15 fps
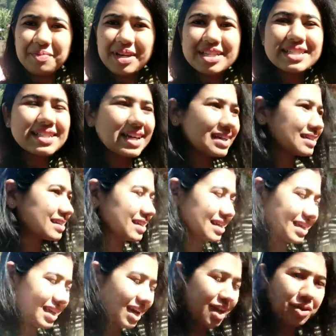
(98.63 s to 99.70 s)
मैं स्नान
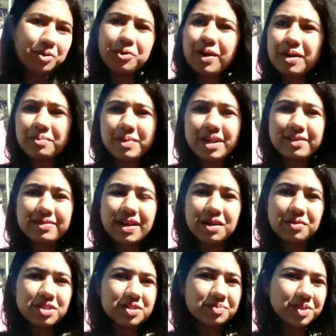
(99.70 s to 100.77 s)
करके आई हूँ एंड मैंने
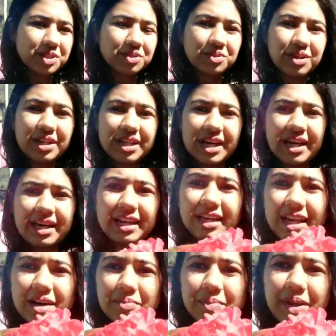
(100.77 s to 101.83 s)
फ्लावर्स भी तोड़ लिया है
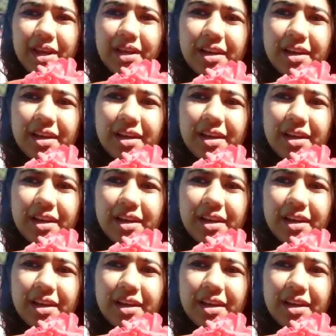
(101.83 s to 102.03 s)
यहाँ पे